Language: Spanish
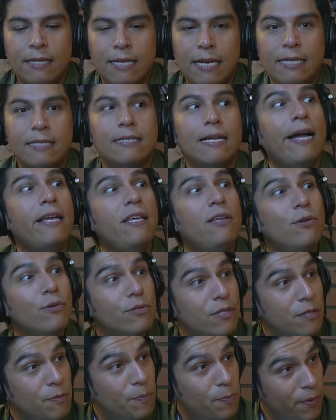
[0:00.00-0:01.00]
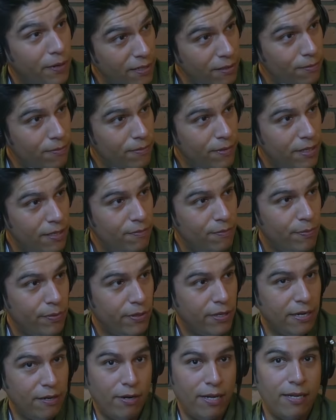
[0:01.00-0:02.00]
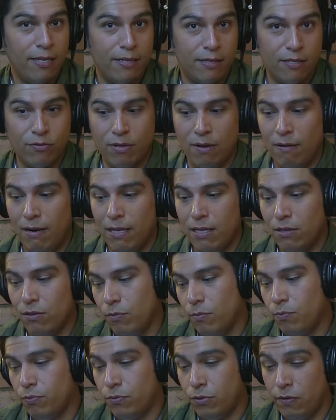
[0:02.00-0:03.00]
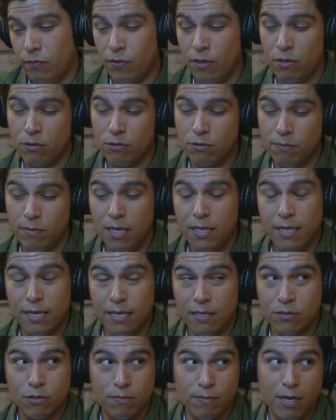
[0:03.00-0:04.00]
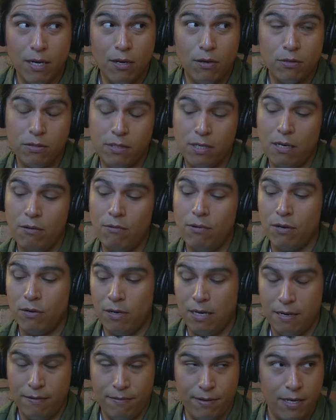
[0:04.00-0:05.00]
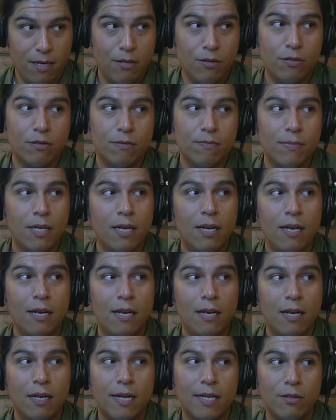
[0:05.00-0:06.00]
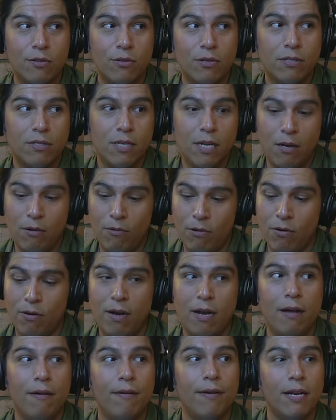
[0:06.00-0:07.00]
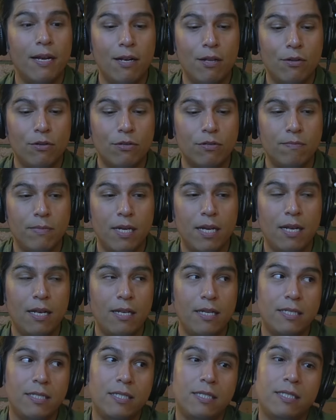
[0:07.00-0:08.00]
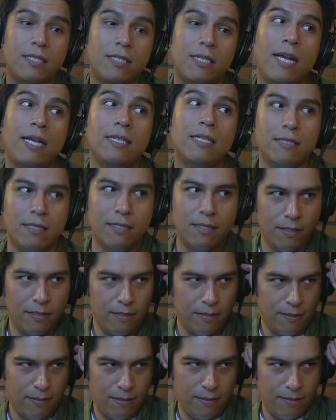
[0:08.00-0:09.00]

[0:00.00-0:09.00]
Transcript: Tres años después, güey. Porque ahora te estoy hablando, si fue 2010, 2011, luego la vi en el 2014 y luego la vi en el 2016.